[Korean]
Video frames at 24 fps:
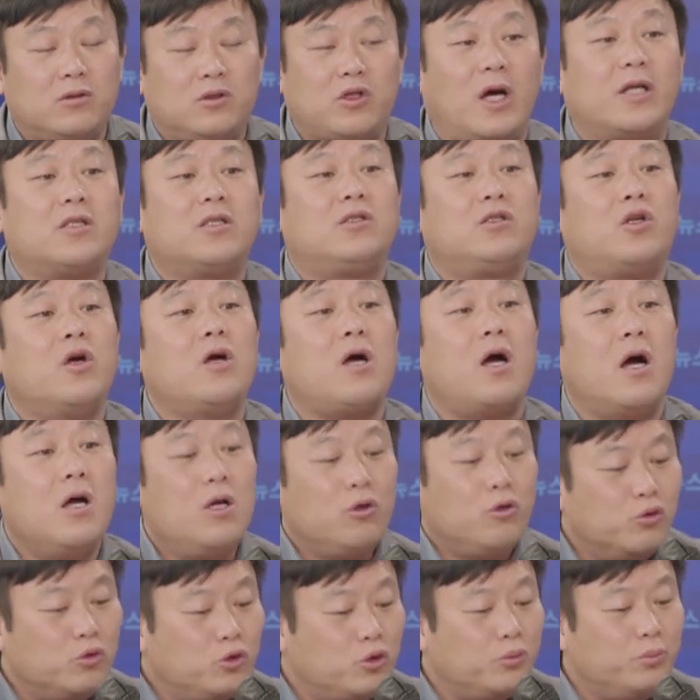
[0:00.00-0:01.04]
저, 저희가
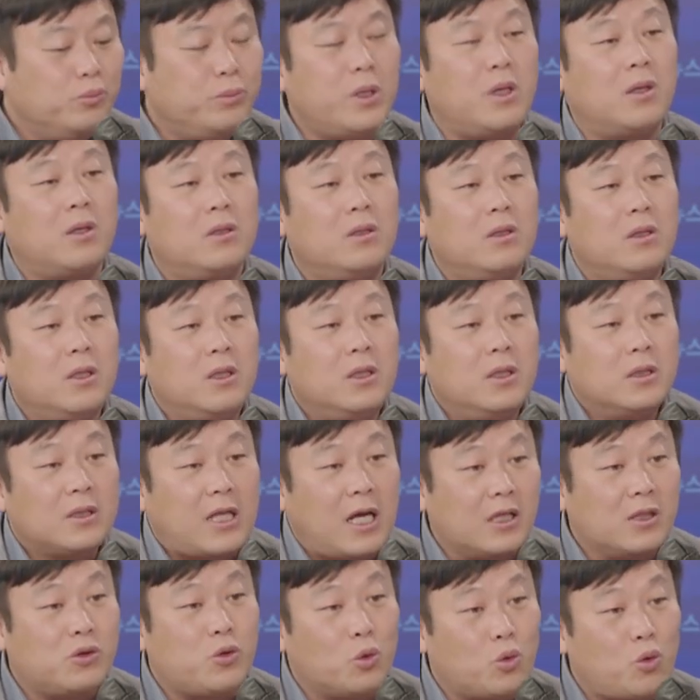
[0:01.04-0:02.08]
윤준병
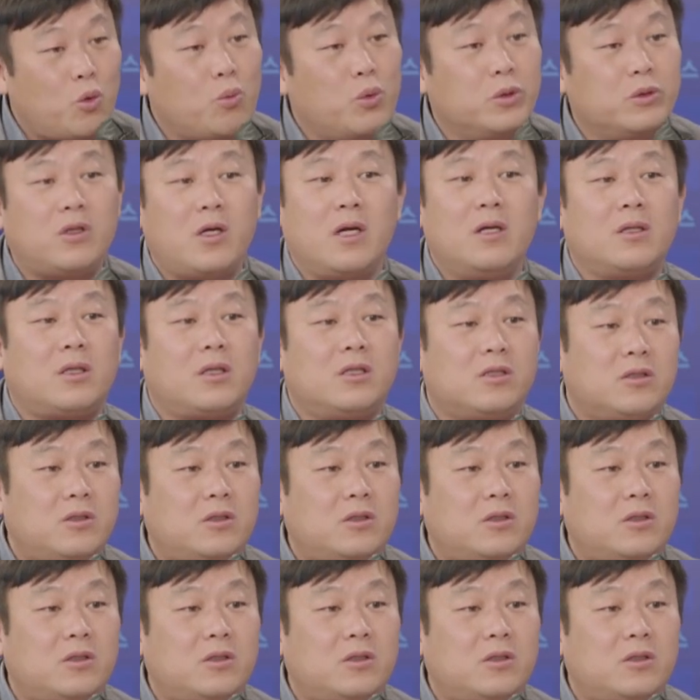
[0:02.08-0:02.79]
당시 교통본부 저한테 직접